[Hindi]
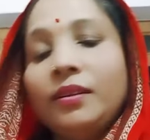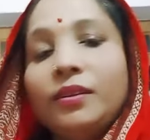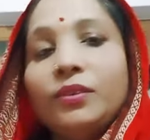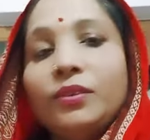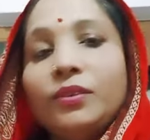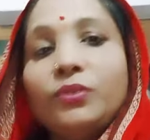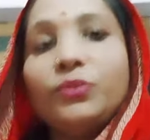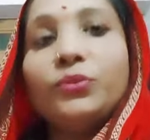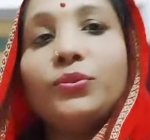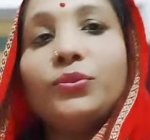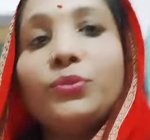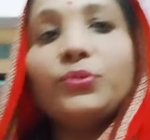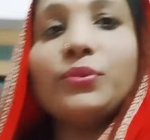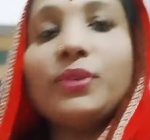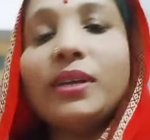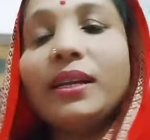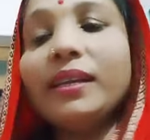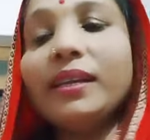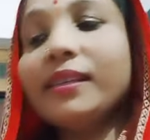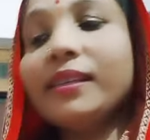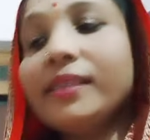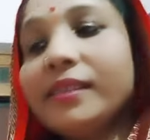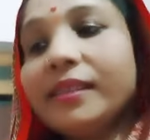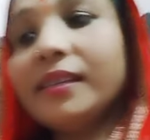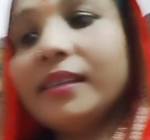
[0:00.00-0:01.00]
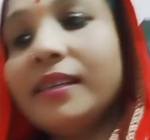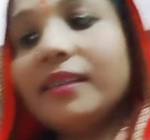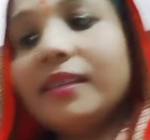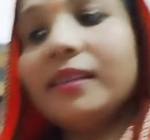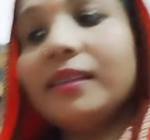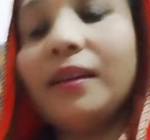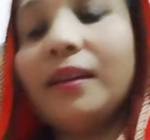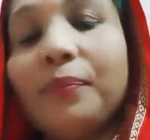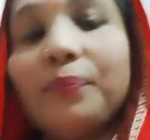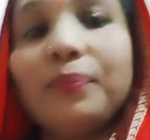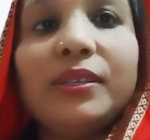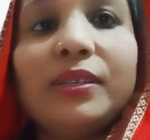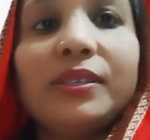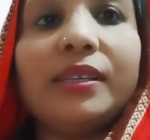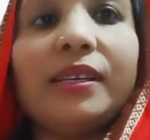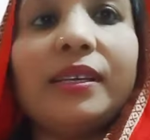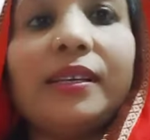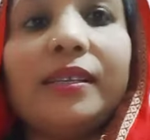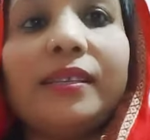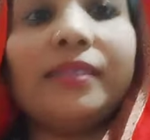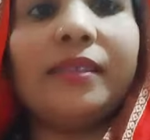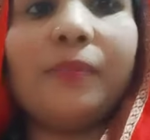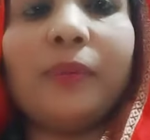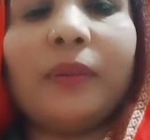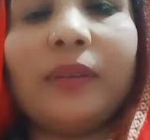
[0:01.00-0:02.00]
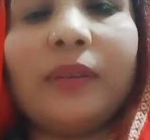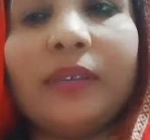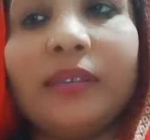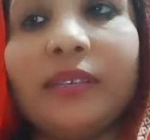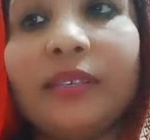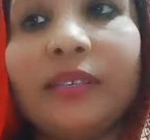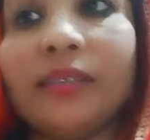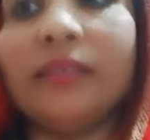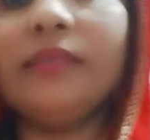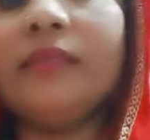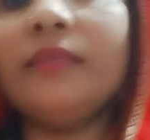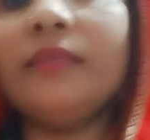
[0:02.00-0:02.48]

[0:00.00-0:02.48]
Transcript: तो ऐसे ही अपनी सास से परेशान